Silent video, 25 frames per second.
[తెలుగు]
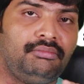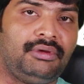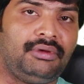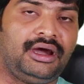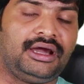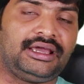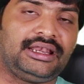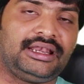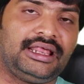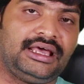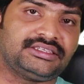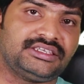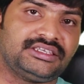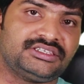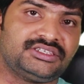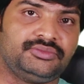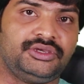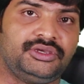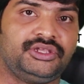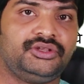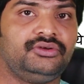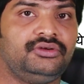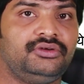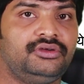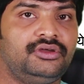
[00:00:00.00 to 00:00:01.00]
మా క్లాసెస్
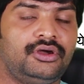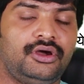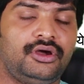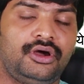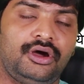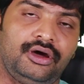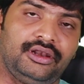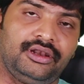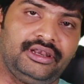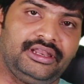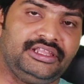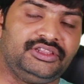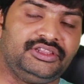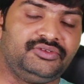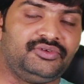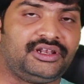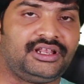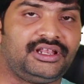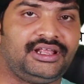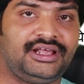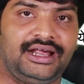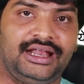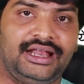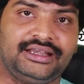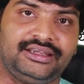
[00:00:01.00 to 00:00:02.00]
మీరు ఆన్లైన్
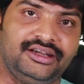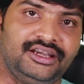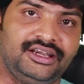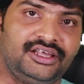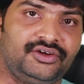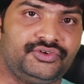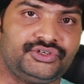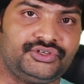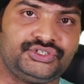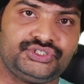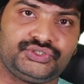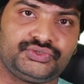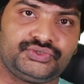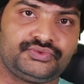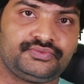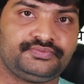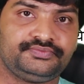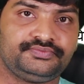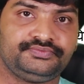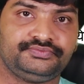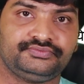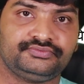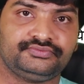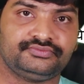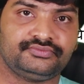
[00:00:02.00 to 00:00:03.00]
ద్వారా అటెండ్ అవ్వచ్చు
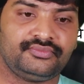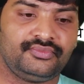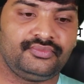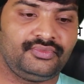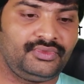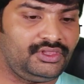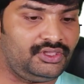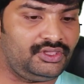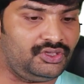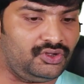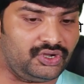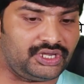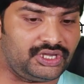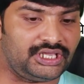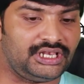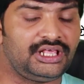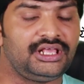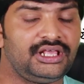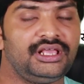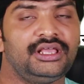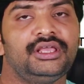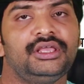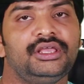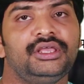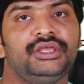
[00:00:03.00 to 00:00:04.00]

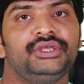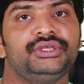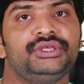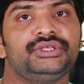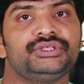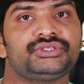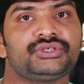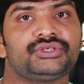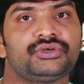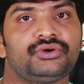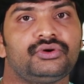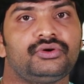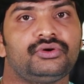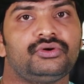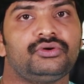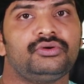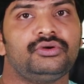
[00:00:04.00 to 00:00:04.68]
ఓకేనా సో